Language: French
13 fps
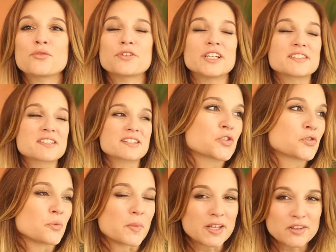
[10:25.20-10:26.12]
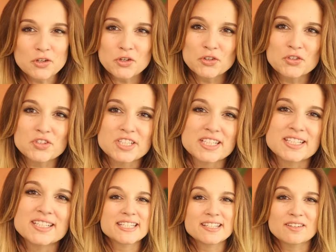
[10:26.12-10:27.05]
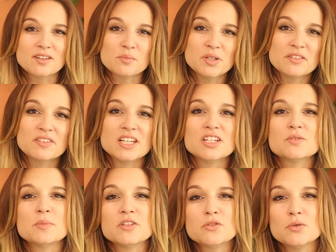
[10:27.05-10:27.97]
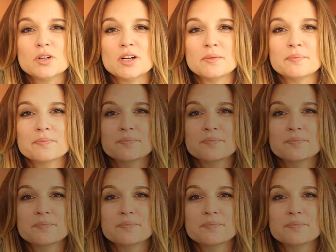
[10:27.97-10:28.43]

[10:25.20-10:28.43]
En fait, se mettre en danger, c'est un privilège masculin.